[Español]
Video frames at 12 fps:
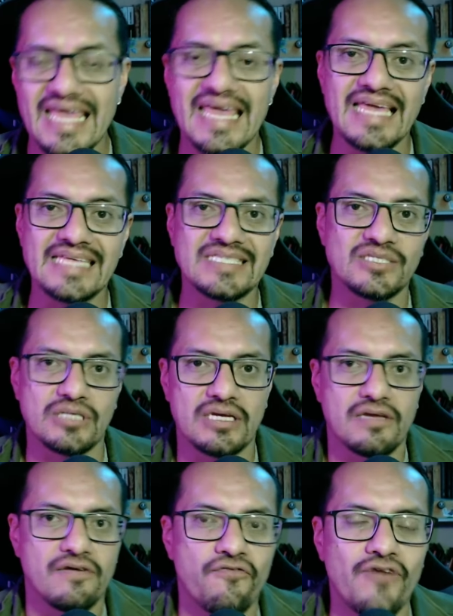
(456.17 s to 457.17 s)
Ese
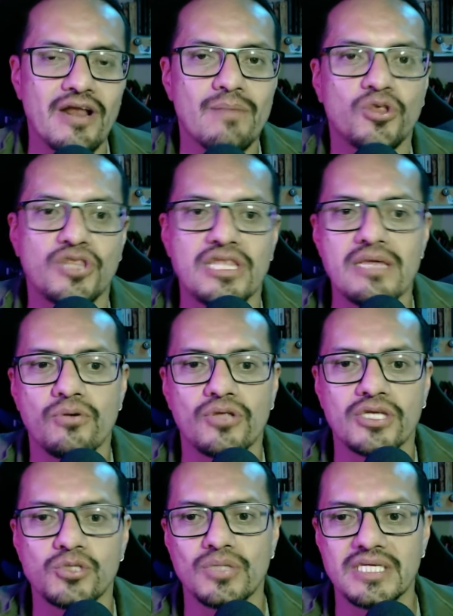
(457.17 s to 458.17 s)
fue el motivo de
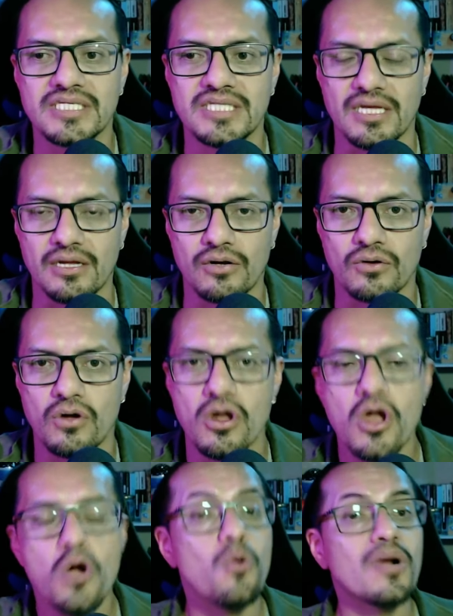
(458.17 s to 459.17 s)
su destierro,
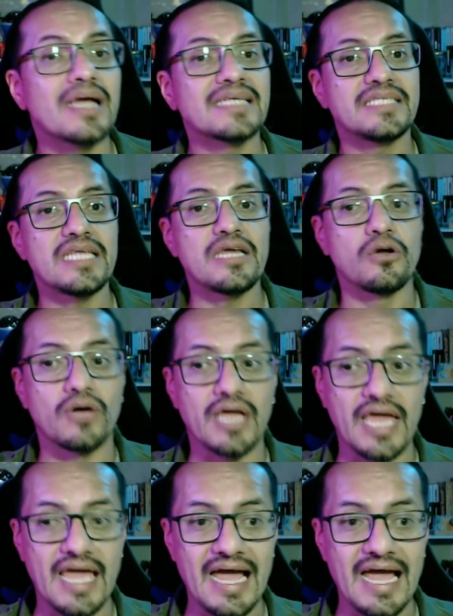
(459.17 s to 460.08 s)
un castigo que